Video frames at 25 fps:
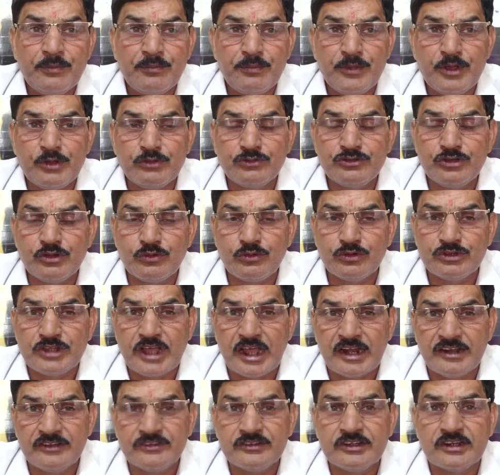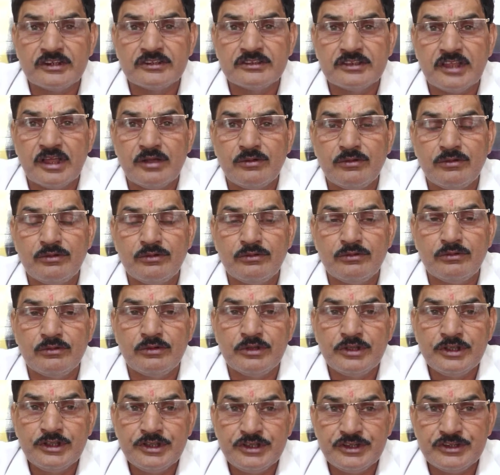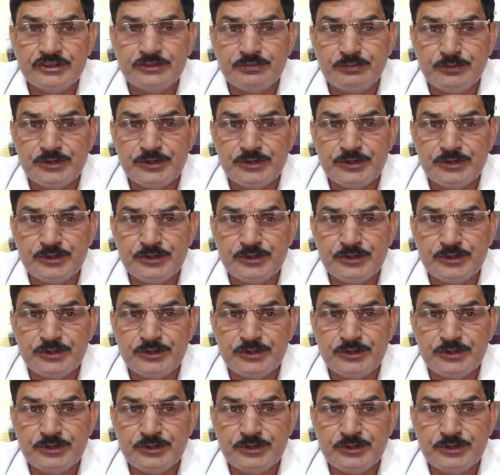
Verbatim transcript: मैं उनसे गुजारिश करता हूँ इस